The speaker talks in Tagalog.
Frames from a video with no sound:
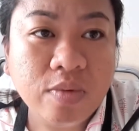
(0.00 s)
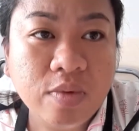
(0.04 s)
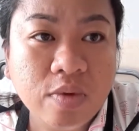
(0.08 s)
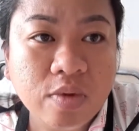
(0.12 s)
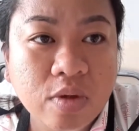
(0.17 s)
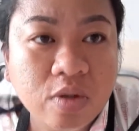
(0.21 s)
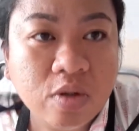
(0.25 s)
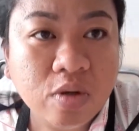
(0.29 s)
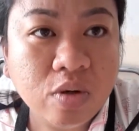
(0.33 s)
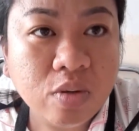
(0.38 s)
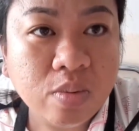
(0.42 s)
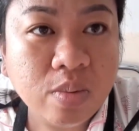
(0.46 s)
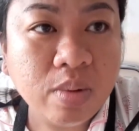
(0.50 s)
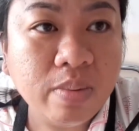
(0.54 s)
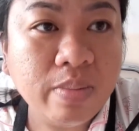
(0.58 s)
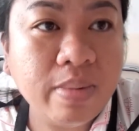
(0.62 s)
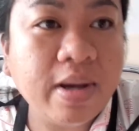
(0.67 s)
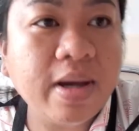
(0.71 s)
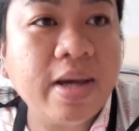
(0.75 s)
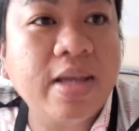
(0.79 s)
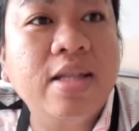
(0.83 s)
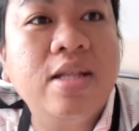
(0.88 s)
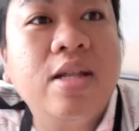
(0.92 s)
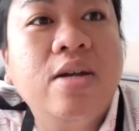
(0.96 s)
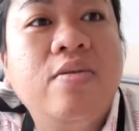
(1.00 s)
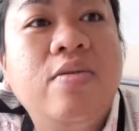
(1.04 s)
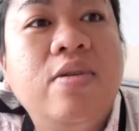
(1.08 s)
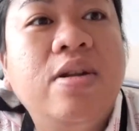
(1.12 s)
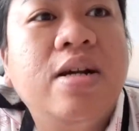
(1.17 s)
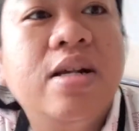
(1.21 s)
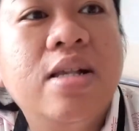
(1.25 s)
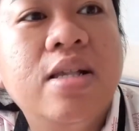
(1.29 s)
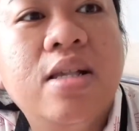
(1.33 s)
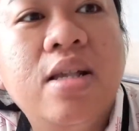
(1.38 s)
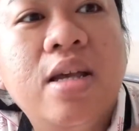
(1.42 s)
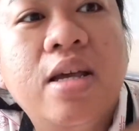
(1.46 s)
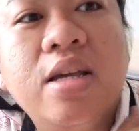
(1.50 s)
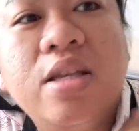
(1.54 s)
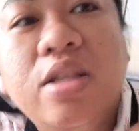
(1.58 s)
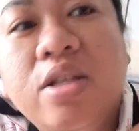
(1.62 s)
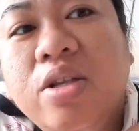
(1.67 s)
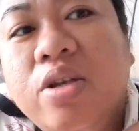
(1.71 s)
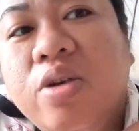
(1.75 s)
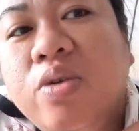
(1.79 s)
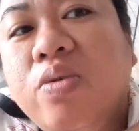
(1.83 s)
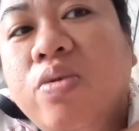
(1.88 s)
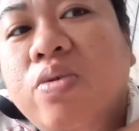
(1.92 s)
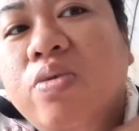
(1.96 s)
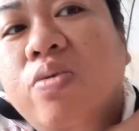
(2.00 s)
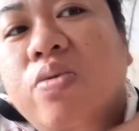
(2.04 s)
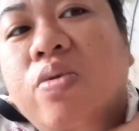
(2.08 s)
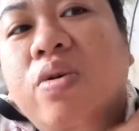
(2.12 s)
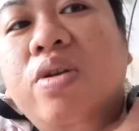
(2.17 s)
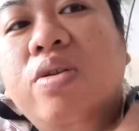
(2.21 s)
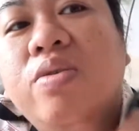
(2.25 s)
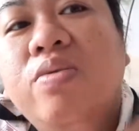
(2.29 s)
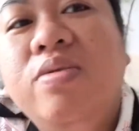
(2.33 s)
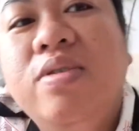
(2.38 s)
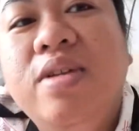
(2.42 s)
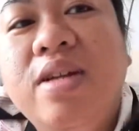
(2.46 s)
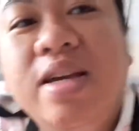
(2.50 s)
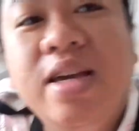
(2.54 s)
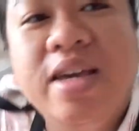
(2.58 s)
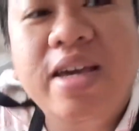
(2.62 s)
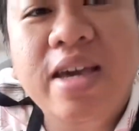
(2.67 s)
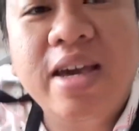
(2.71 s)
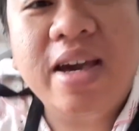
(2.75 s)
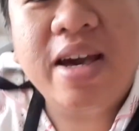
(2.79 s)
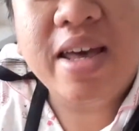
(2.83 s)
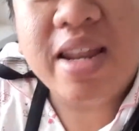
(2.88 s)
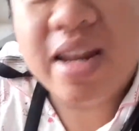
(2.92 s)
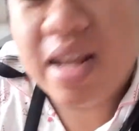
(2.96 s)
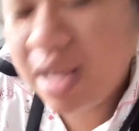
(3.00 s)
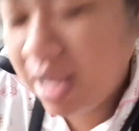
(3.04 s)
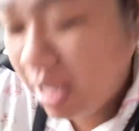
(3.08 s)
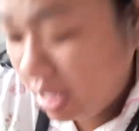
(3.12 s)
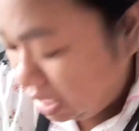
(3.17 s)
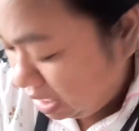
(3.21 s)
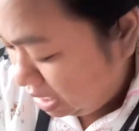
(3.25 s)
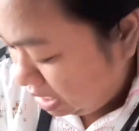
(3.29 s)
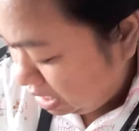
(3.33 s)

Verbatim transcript: So, papakita ko lang sa inyo kung anong nangyayari.